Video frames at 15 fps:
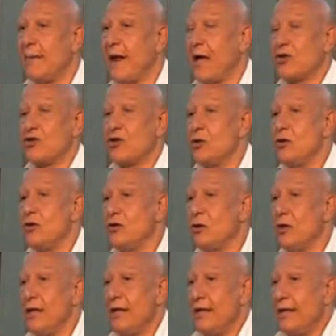a braccio. Io,
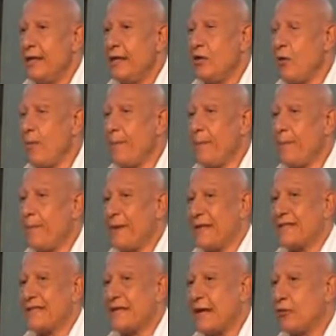io
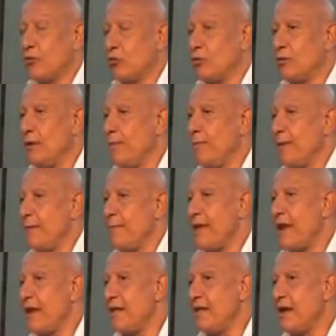passato i primi
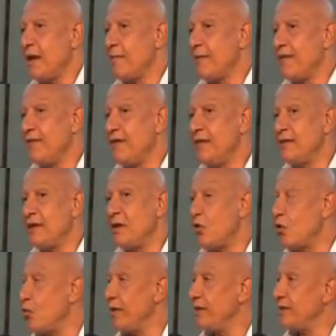anni della mia vita
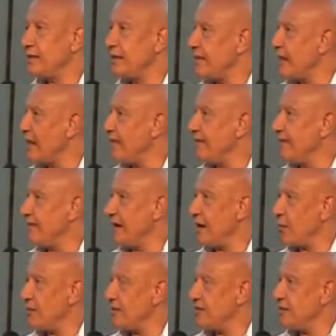in quinta a
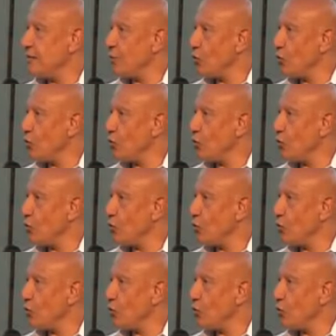vedere questi